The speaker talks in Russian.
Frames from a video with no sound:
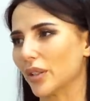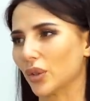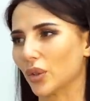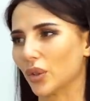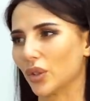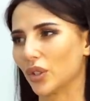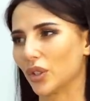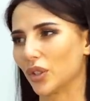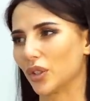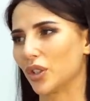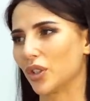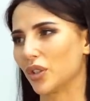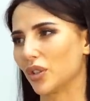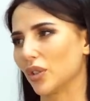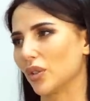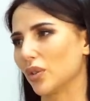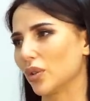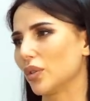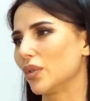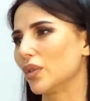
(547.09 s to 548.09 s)
И, то есть с
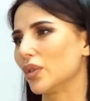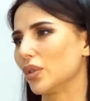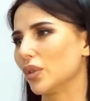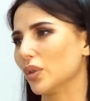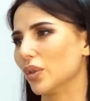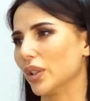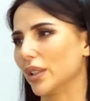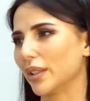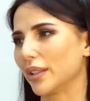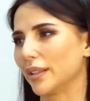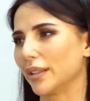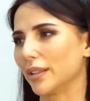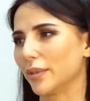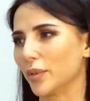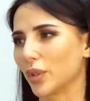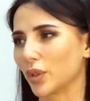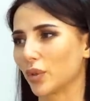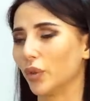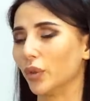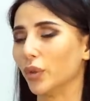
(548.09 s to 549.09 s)
чистой совестью ехать в
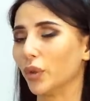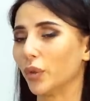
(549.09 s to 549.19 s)
Москву.